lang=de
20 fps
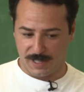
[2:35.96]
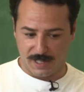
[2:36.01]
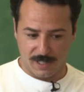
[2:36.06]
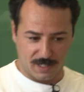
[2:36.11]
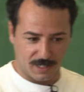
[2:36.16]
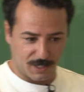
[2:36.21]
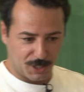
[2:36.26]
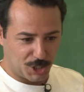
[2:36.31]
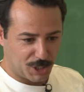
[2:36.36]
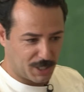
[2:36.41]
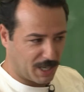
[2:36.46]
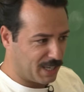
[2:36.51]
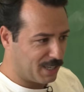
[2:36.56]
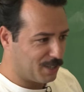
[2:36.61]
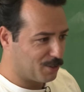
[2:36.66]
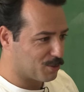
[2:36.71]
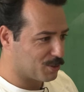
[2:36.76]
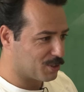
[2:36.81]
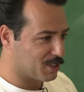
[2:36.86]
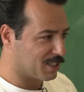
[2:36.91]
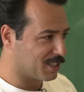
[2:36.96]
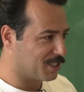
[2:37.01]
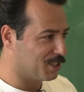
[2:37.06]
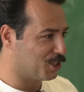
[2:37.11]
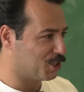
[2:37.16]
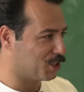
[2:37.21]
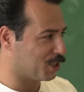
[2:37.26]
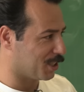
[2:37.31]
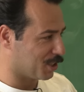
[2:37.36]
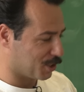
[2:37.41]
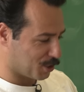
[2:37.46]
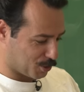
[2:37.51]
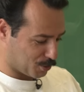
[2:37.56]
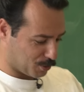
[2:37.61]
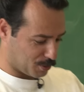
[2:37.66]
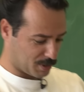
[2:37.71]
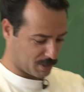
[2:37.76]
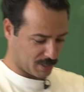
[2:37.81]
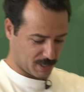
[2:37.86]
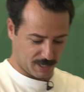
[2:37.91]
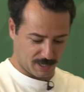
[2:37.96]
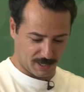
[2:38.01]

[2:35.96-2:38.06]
Wir steigen in unsere Geschichtsstunde